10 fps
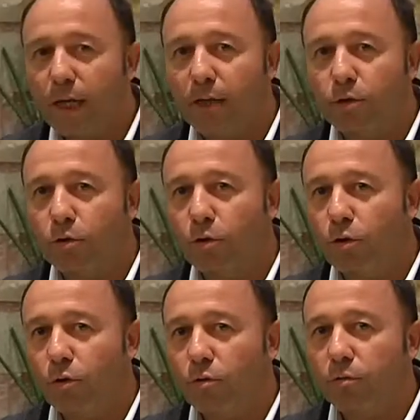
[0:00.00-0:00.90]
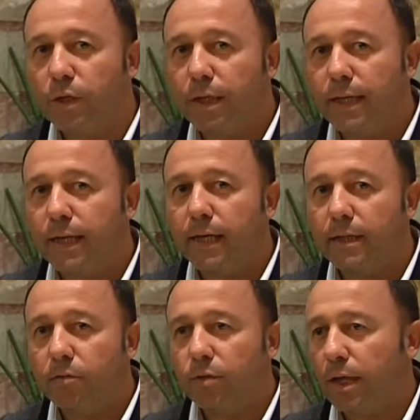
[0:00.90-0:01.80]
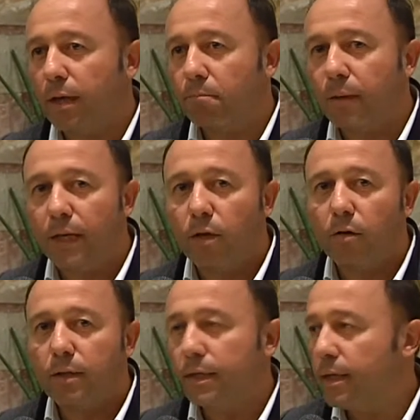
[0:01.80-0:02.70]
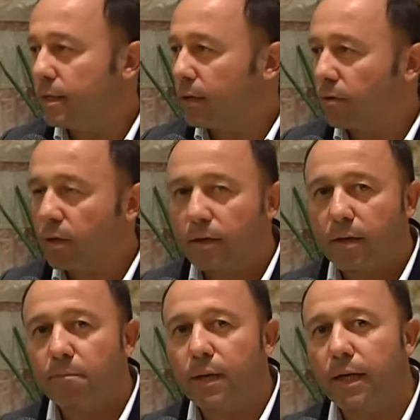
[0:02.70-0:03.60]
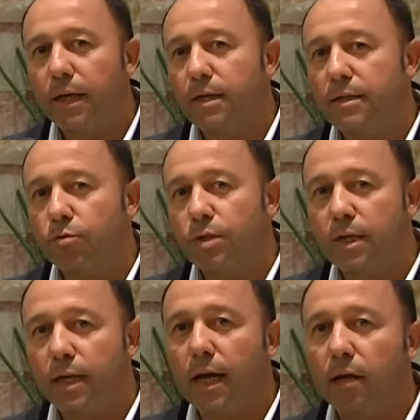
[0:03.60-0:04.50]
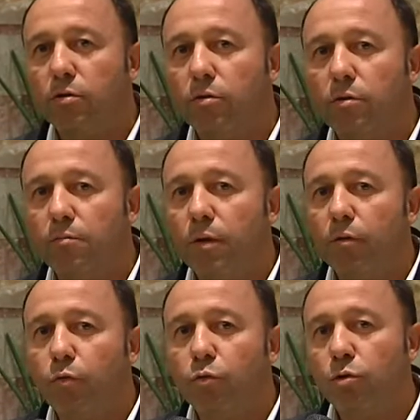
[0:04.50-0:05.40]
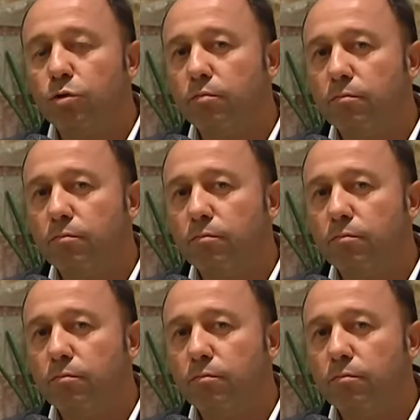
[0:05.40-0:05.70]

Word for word: dato un'idea di una campagna teaser, una campagna che è stuzzicato, abbiamo avuto